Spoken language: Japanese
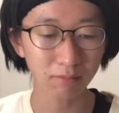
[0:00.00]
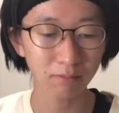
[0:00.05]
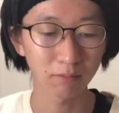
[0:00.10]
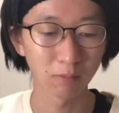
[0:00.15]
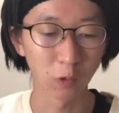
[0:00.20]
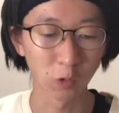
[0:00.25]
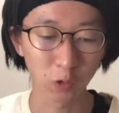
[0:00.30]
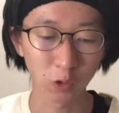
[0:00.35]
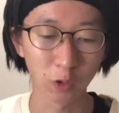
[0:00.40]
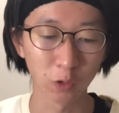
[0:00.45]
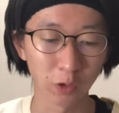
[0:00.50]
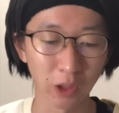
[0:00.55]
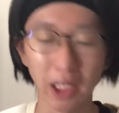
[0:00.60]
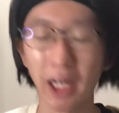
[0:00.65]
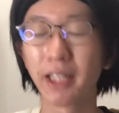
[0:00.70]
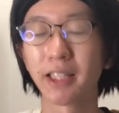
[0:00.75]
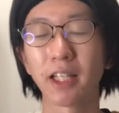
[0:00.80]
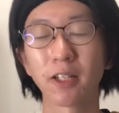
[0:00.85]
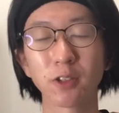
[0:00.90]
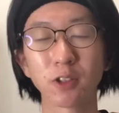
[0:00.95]
本当にお
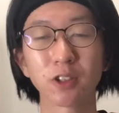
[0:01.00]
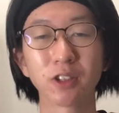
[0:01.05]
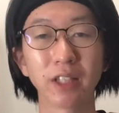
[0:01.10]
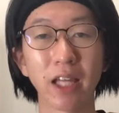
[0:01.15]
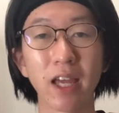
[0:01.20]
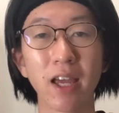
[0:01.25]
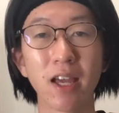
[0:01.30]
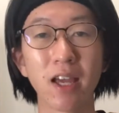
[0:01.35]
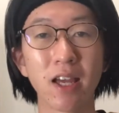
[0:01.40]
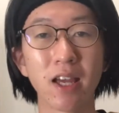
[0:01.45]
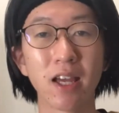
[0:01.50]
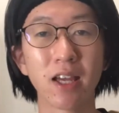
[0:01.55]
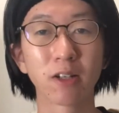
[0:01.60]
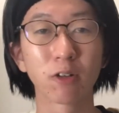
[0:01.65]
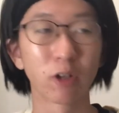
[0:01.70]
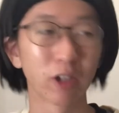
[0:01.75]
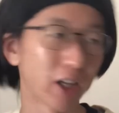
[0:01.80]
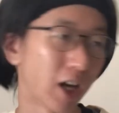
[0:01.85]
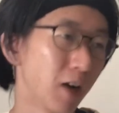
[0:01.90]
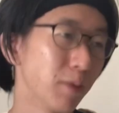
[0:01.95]
互い楽しくね、
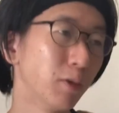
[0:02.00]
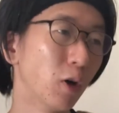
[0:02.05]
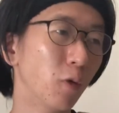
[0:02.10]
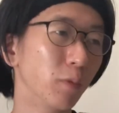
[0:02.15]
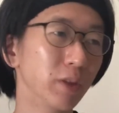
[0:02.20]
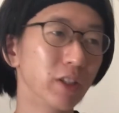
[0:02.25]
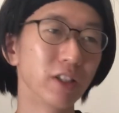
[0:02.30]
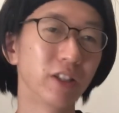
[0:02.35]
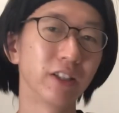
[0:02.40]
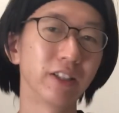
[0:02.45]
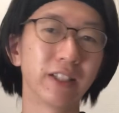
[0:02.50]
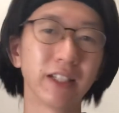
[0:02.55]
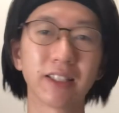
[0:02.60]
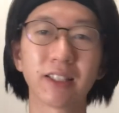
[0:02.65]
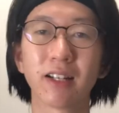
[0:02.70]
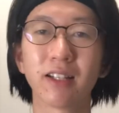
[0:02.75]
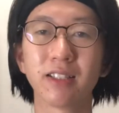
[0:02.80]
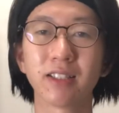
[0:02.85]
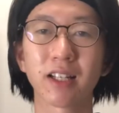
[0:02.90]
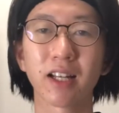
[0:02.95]
これからも見入りでき
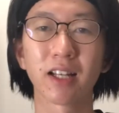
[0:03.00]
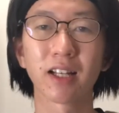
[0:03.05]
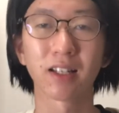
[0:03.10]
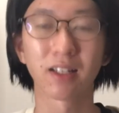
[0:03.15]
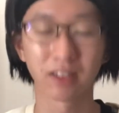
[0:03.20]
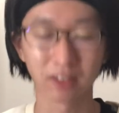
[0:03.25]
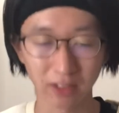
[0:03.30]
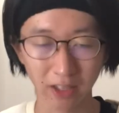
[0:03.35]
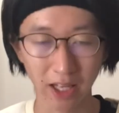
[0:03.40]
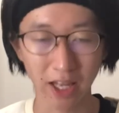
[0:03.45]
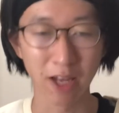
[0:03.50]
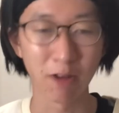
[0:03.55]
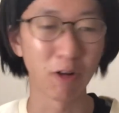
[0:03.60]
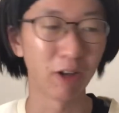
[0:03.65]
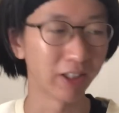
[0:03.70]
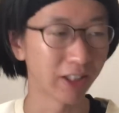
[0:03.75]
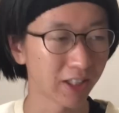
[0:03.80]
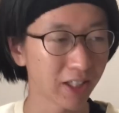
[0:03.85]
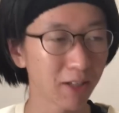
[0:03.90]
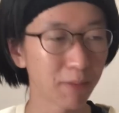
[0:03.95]
たらいいんじゃないかなって平和
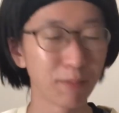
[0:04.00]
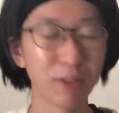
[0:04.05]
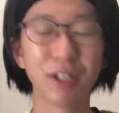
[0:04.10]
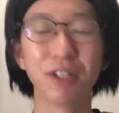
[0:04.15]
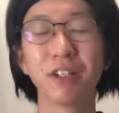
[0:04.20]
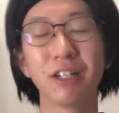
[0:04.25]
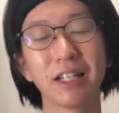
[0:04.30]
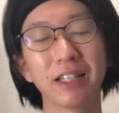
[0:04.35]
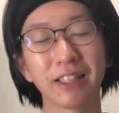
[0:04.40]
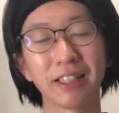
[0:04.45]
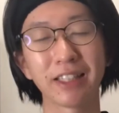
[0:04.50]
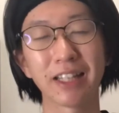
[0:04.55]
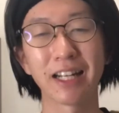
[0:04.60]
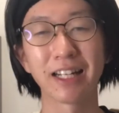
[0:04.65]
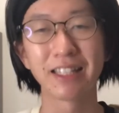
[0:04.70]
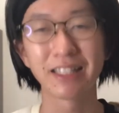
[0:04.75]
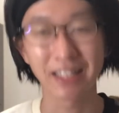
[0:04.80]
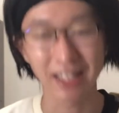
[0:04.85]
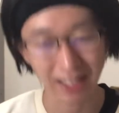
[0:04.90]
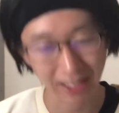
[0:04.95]
なね見入りができたらい
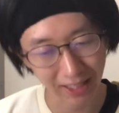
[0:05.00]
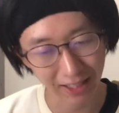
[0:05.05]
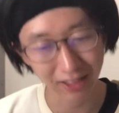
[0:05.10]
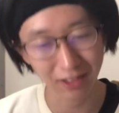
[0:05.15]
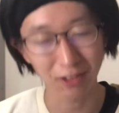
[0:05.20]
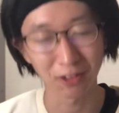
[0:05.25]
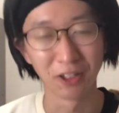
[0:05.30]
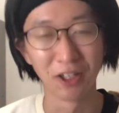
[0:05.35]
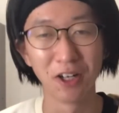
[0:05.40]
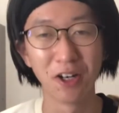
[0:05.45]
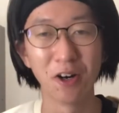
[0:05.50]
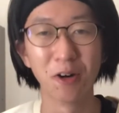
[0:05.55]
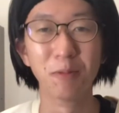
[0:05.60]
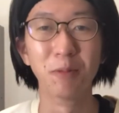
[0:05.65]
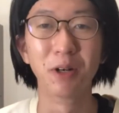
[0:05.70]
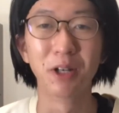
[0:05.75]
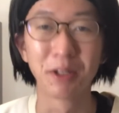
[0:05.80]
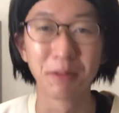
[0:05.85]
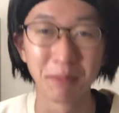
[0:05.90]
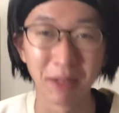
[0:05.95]
いんじゃないかなと
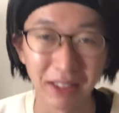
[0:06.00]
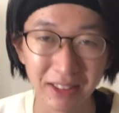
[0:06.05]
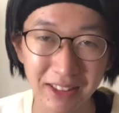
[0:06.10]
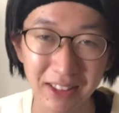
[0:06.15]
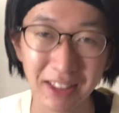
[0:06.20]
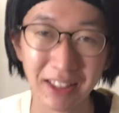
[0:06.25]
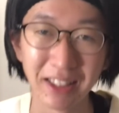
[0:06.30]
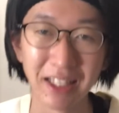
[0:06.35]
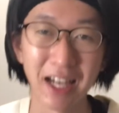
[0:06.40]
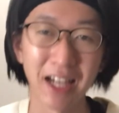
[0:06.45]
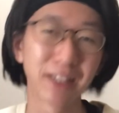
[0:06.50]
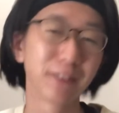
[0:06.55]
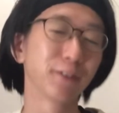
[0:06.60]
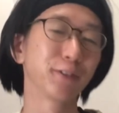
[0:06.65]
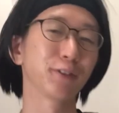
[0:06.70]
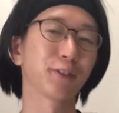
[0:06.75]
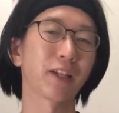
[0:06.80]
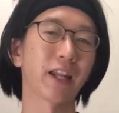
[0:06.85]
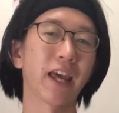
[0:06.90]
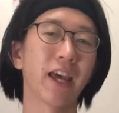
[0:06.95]
思いますはいという
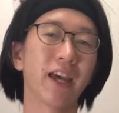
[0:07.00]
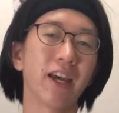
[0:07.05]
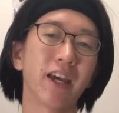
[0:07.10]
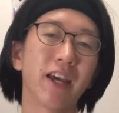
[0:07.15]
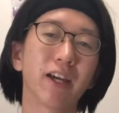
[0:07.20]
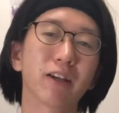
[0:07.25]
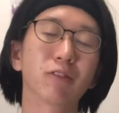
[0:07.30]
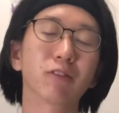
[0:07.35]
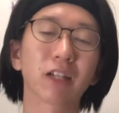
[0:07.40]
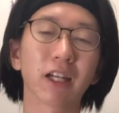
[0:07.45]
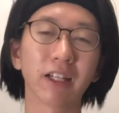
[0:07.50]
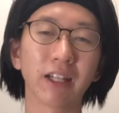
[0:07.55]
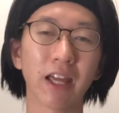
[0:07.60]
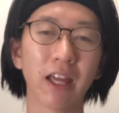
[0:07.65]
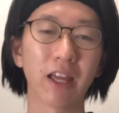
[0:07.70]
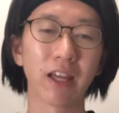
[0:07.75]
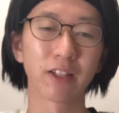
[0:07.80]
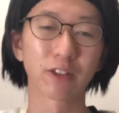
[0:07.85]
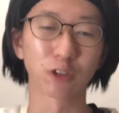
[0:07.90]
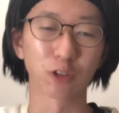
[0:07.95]
ことで、えー、今回はね
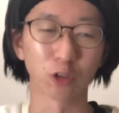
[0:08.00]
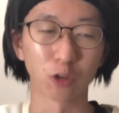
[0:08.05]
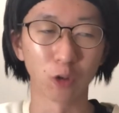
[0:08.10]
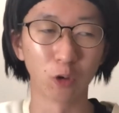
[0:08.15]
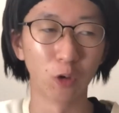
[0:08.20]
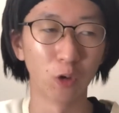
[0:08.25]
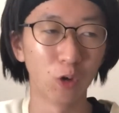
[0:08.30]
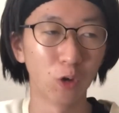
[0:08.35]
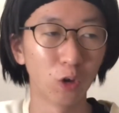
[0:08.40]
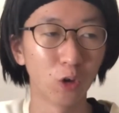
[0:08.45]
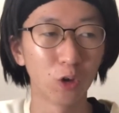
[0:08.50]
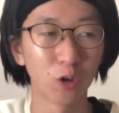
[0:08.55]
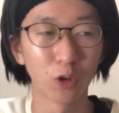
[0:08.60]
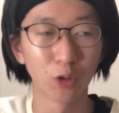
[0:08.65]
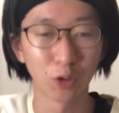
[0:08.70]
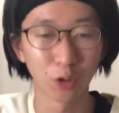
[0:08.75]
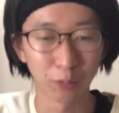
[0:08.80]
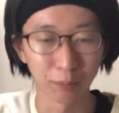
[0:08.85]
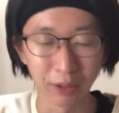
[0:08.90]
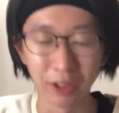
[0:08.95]
ちょっとこ
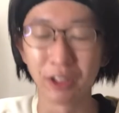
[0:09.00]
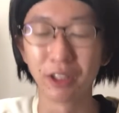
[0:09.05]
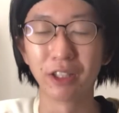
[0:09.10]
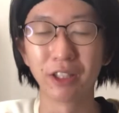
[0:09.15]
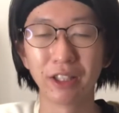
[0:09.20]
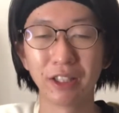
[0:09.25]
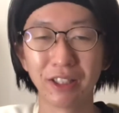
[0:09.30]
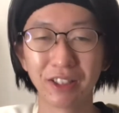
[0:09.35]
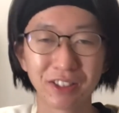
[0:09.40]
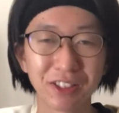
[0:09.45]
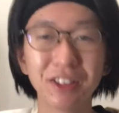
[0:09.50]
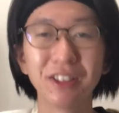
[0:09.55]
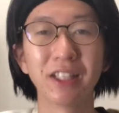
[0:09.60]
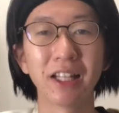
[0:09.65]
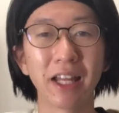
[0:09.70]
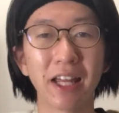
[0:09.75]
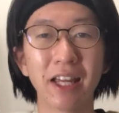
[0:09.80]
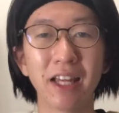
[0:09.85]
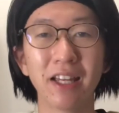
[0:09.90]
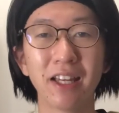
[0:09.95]
う見入りについて
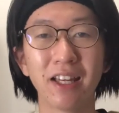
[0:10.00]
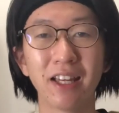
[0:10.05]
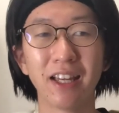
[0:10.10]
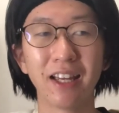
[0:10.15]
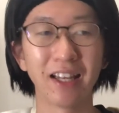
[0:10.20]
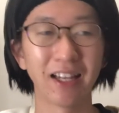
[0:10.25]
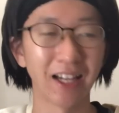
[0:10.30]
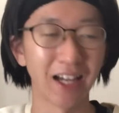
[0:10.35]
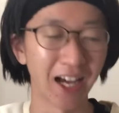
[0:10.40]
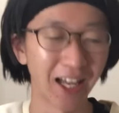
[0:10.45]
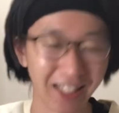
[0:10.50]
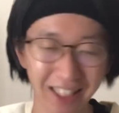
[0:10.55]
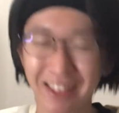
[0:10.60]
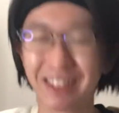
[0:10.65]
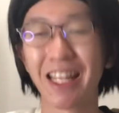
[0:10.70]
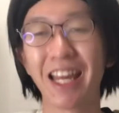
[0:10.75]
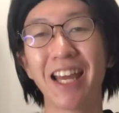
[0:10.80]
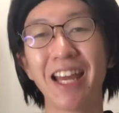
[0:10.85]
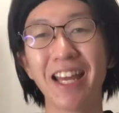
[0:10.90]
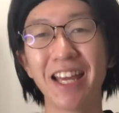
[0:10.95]
ねえー、話し
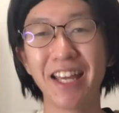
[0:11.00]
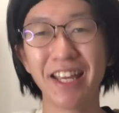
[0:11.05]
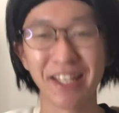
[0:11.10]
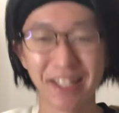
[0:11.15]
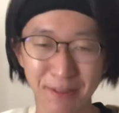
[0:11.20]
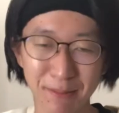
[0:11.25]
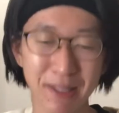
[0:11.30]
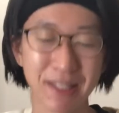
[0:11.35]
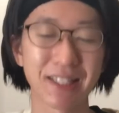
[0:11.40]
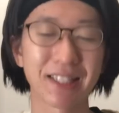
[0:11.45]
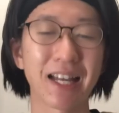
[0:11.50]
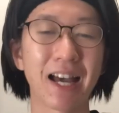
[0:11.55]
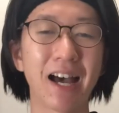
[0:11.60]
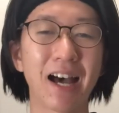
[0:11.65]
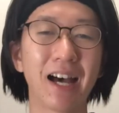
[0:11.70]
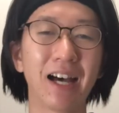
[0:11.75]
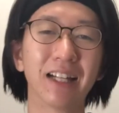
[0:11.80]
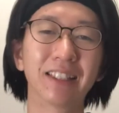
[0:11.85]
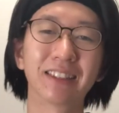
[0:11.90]
ていきました。